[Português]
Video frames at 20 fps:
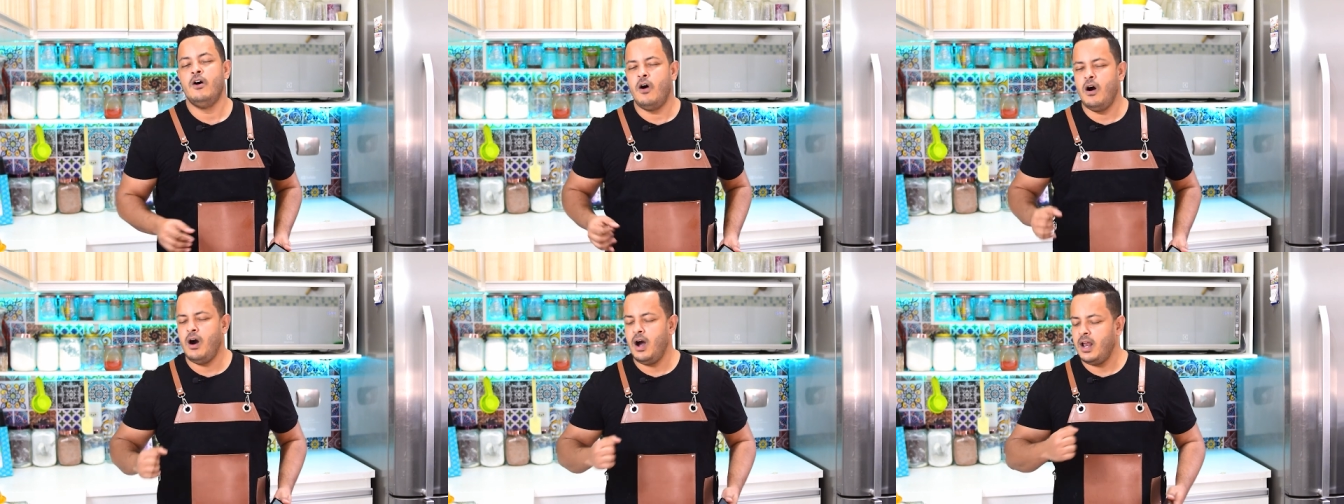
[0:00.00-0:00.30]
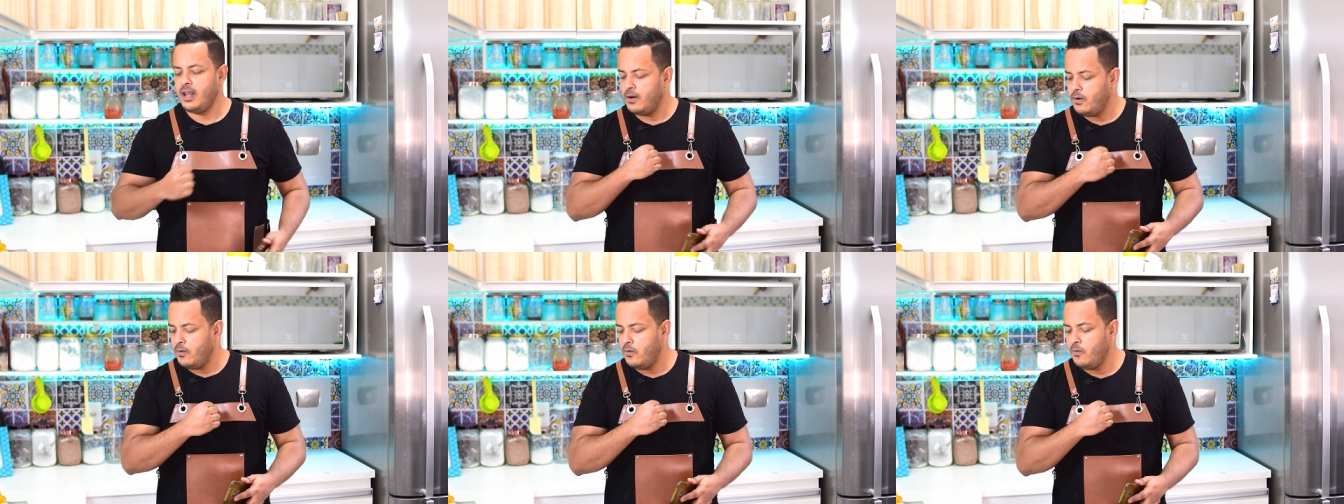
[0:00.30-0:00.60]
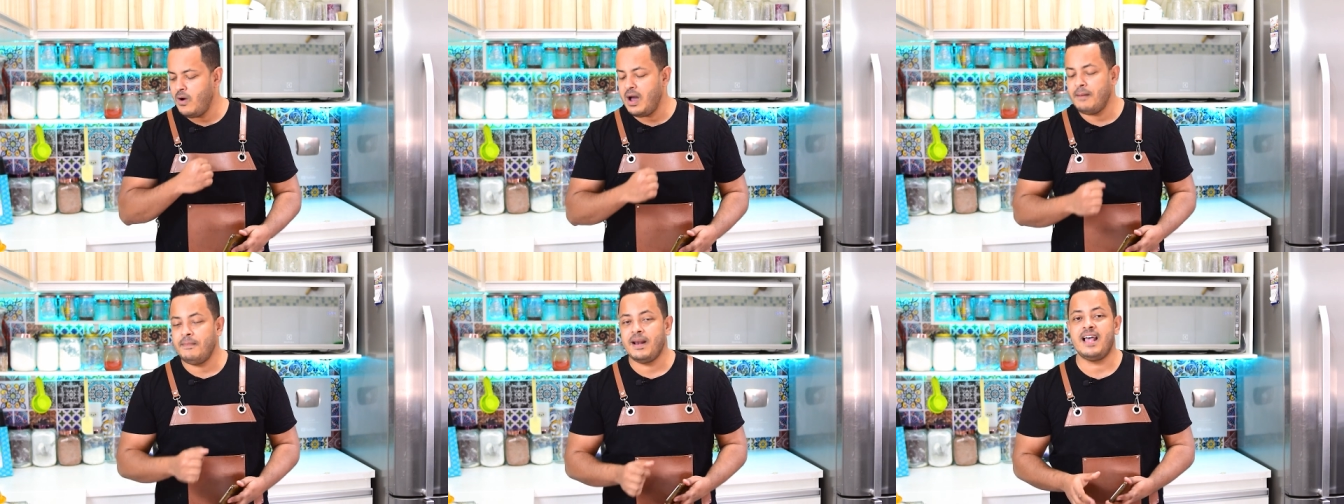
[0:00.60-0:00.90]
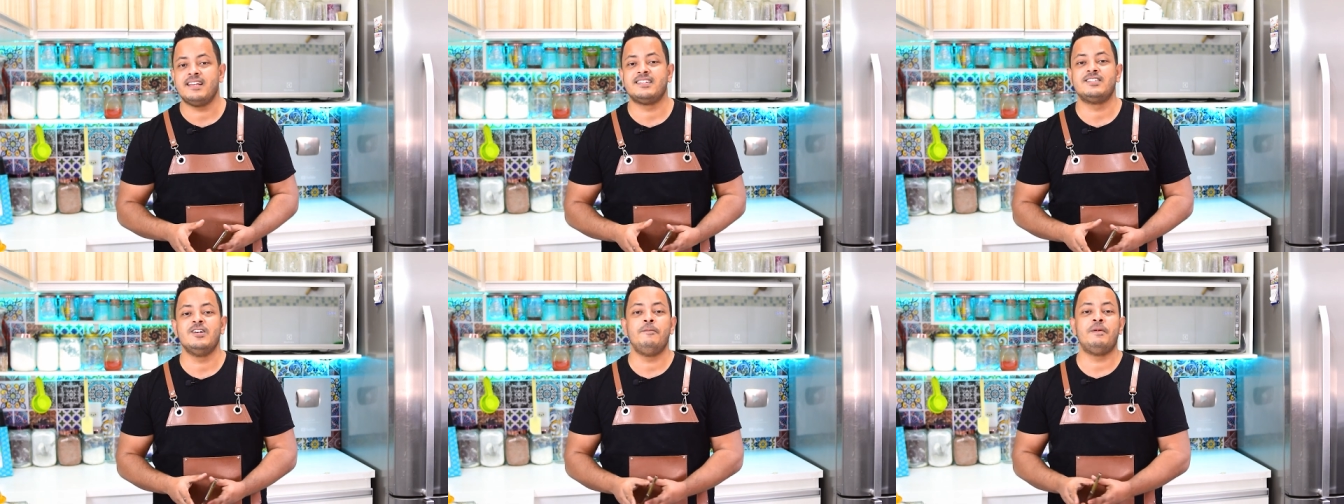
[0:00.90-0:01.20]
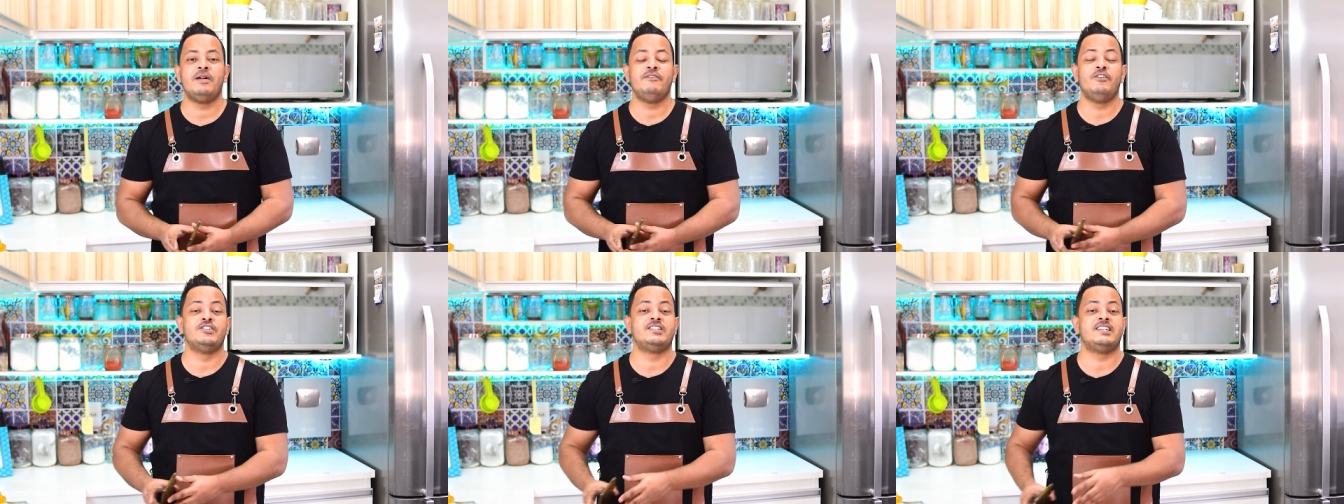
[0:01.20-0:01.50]
Olha, um abração
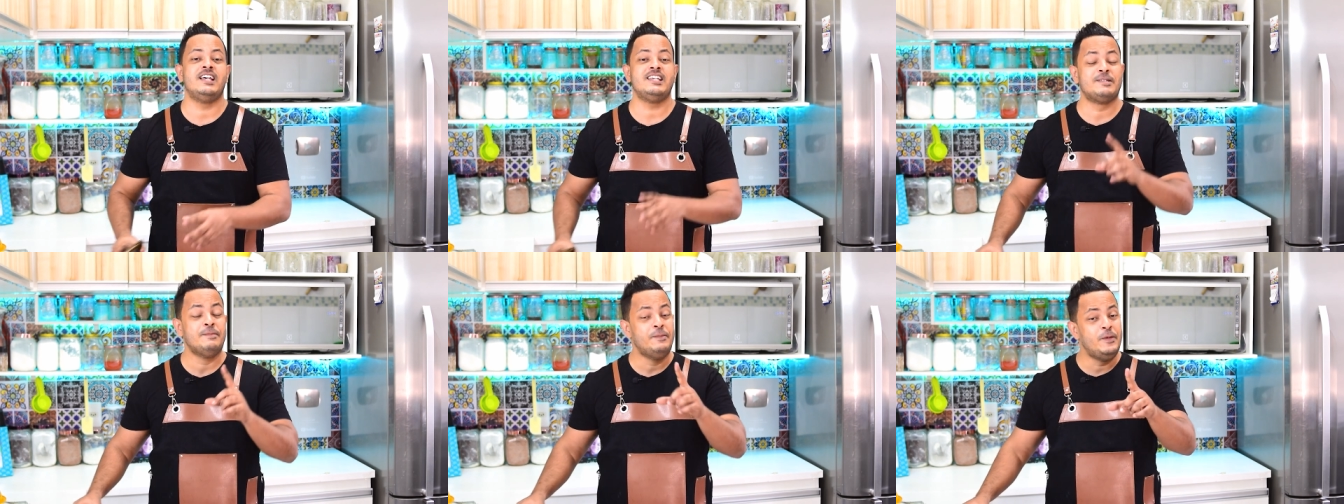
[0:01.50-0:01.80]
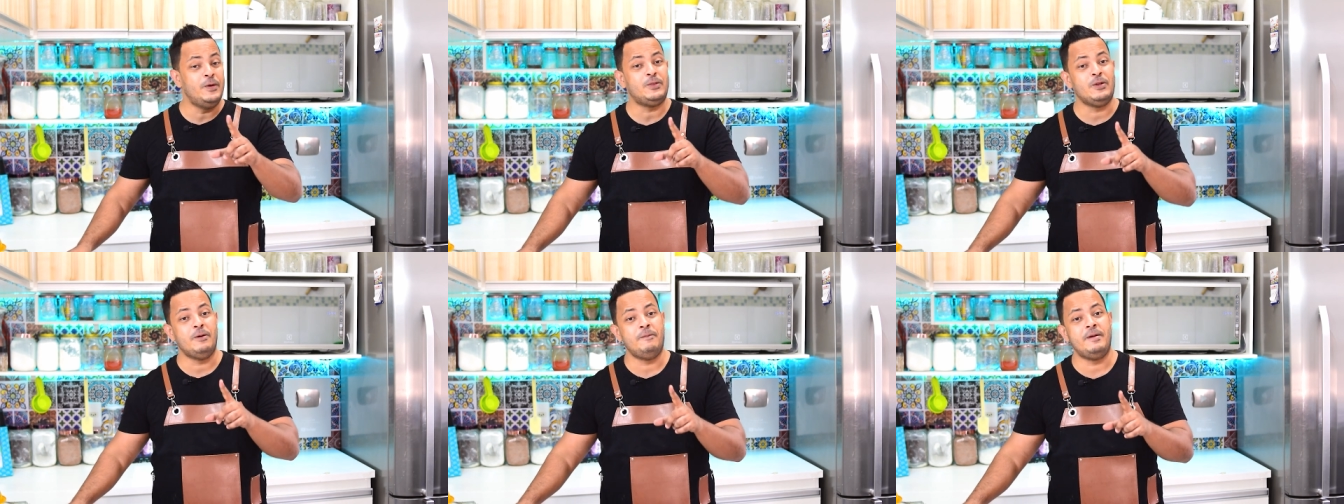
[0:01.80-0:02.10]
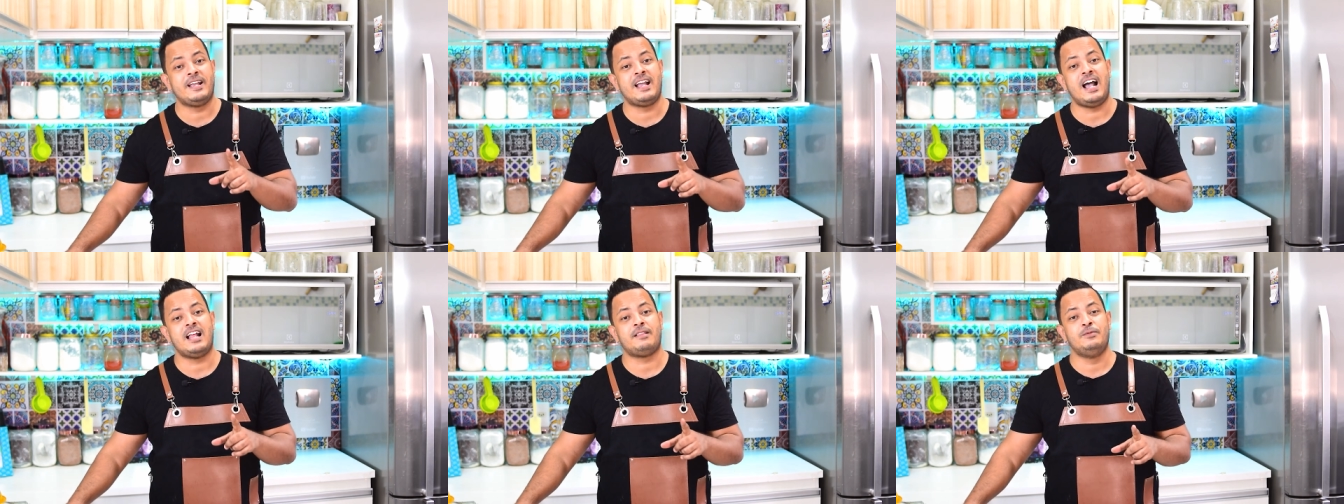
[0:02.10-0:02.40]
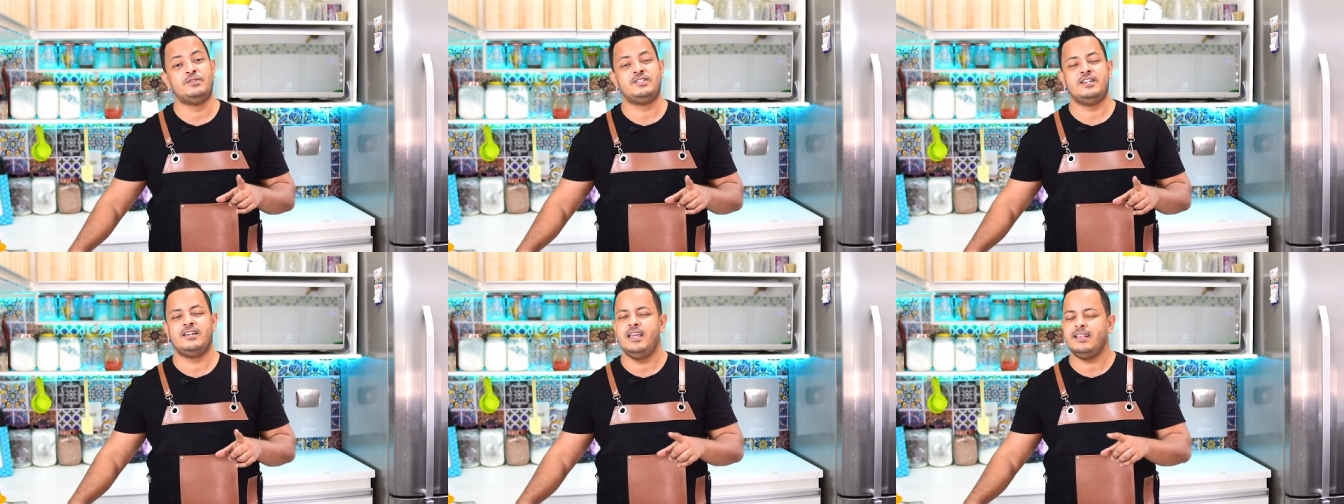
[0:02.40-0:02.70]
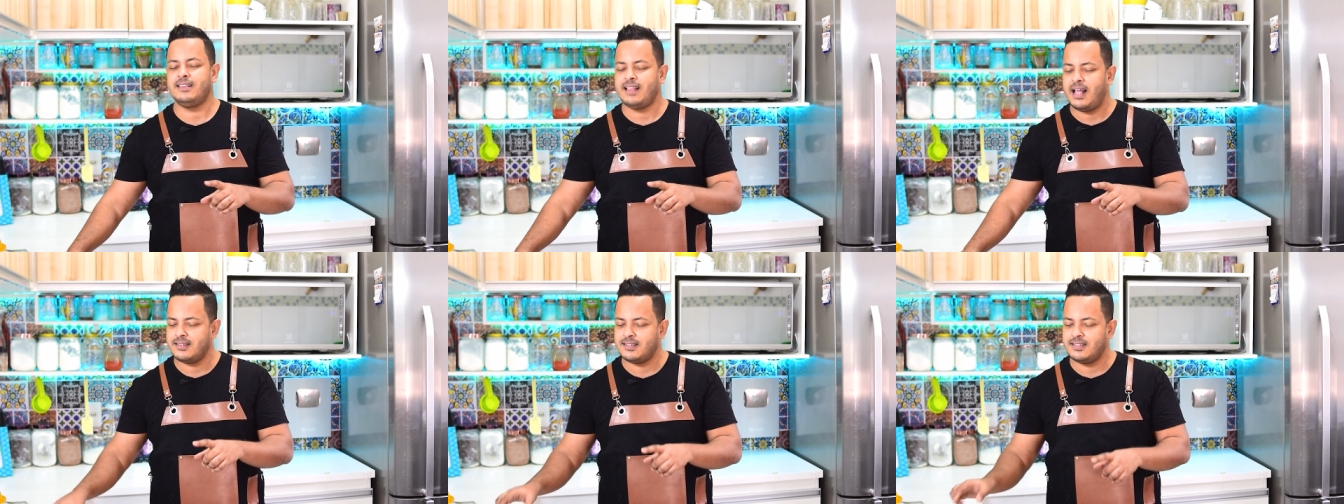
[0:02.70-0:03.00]
para vocês, muito muito obrigado por
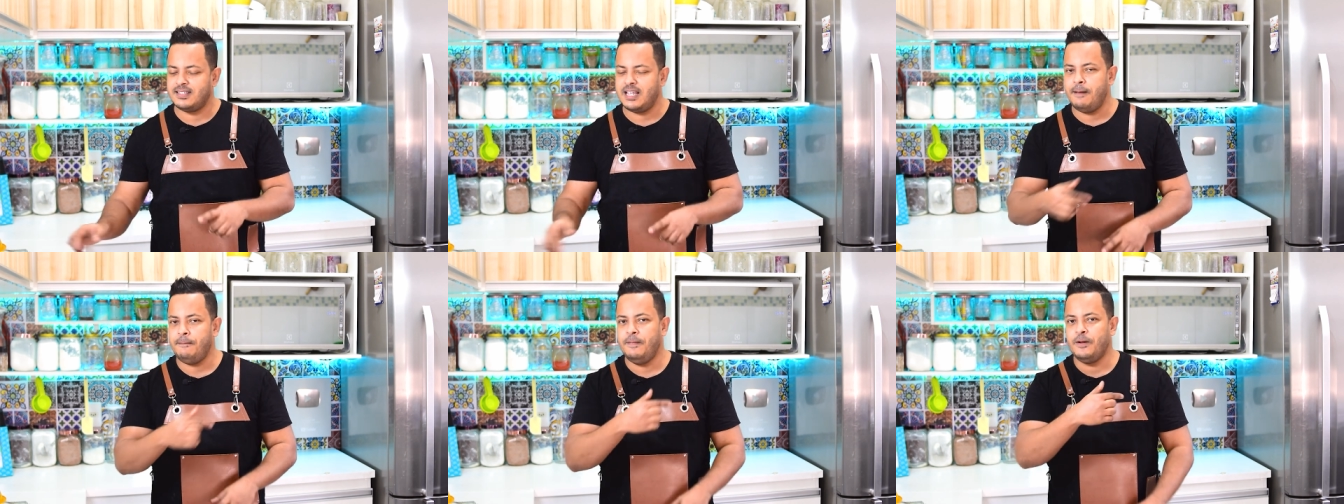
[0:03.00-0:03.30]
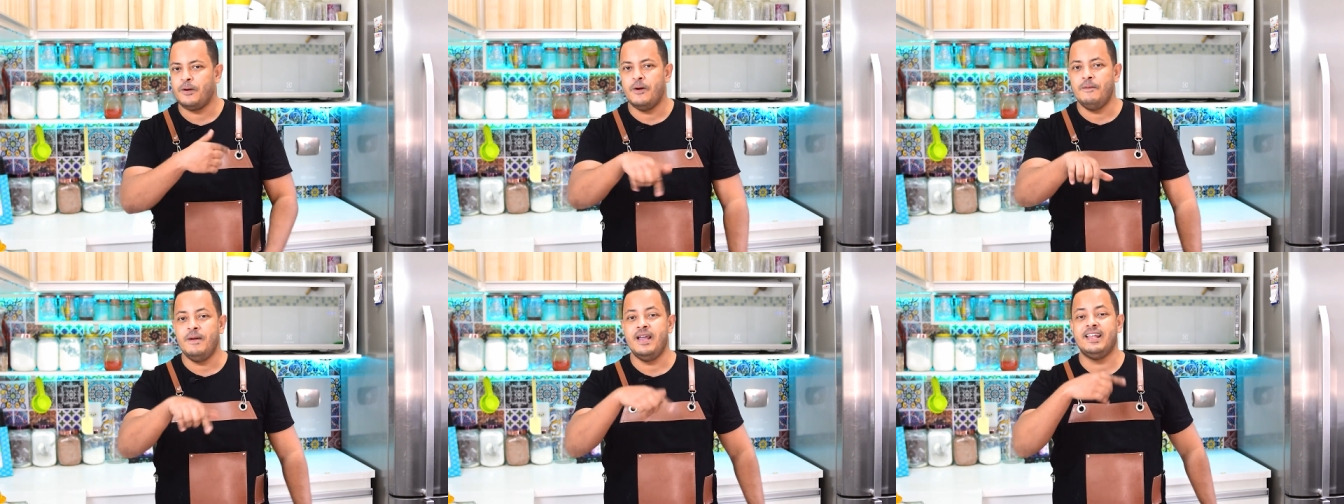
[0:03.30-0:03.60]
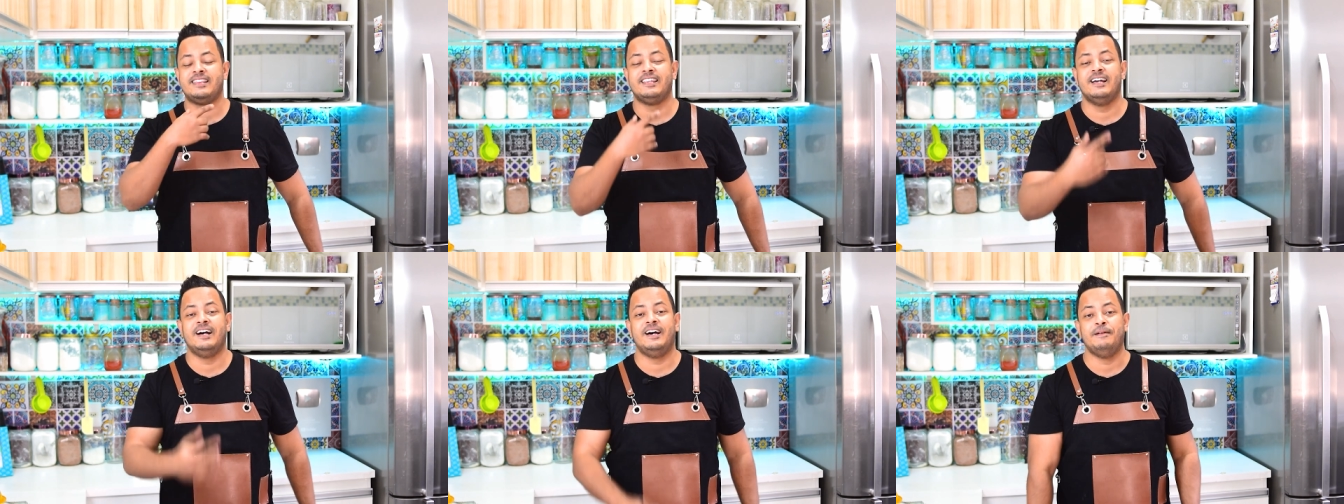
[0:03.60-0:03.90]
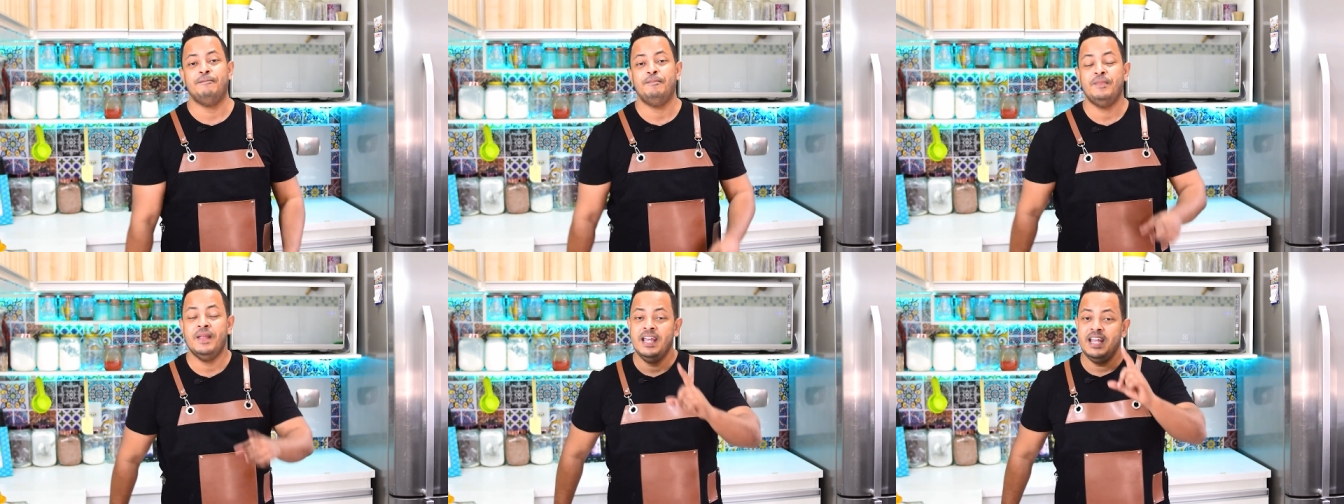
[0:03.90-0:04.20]
seguir, tá sempre comentando.